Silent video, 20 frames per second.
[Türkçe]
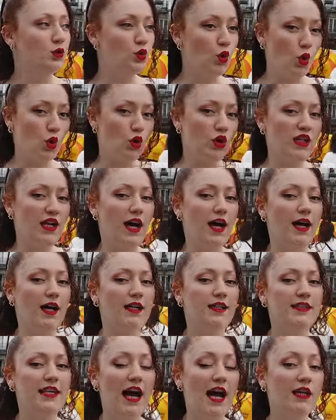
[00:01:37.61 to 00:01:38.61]
doğuya
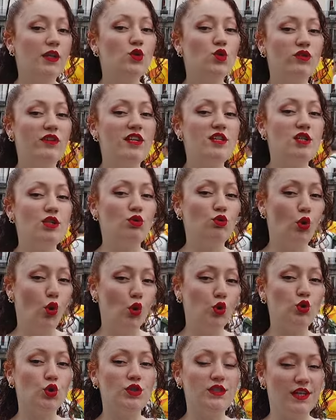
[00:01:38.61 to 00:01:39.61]
yani güneşin
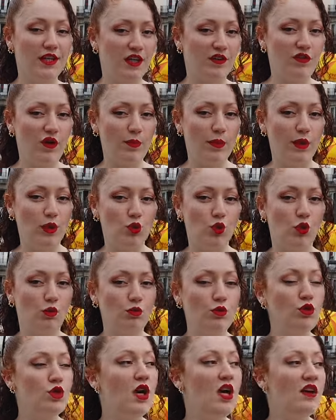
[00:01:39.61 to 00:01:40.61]
doğduğu tarafa
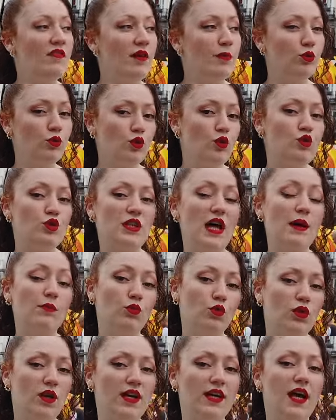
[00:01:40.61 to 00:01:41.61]
bakıyormuş ve bu
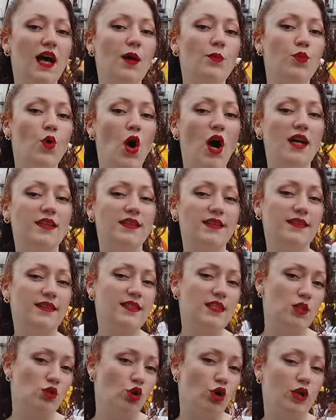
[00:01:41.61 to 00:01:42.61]
yüzden buraya Puerta
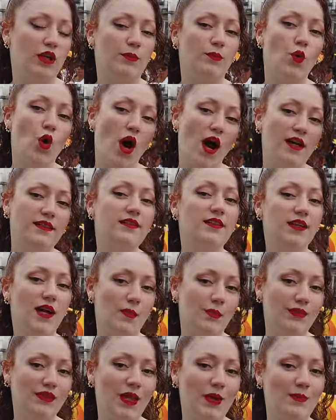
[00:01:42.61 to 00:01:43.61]
de Sol, Puerta
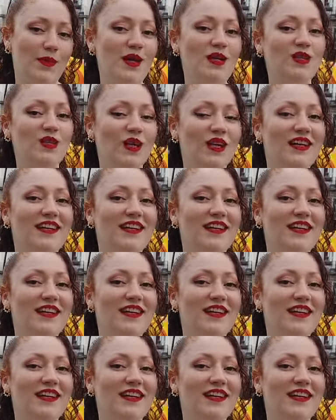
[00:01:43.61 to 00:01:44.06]
kapı demek.